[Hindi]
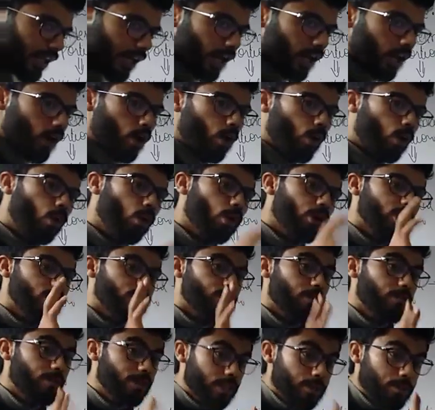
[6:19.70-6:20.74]
है और
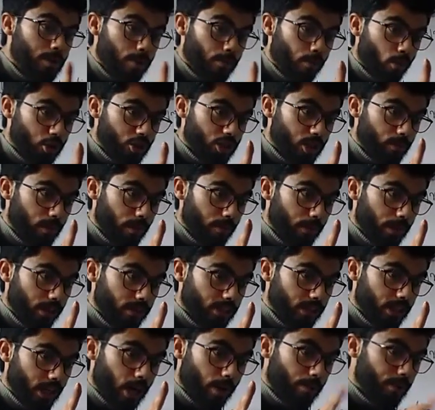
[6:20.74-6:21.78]
इसमें विजिबल पोर्शन में
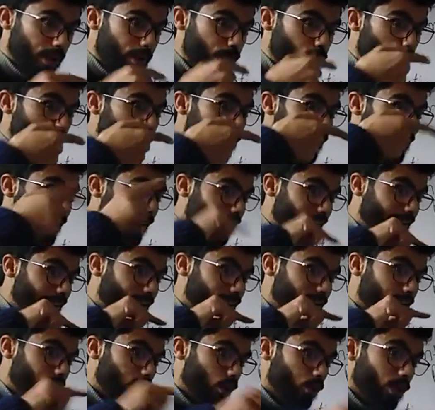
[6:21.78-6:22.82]
बेसिक आप नहीं बोला आप अंदर
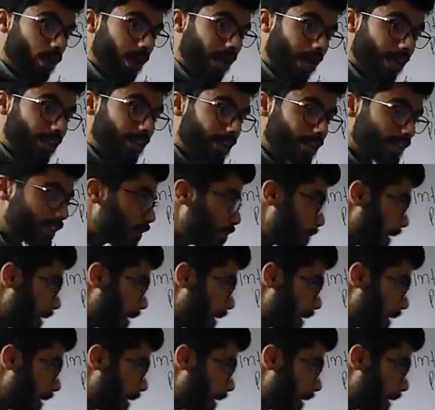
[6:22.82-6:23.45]
से क्योंकि अंदर से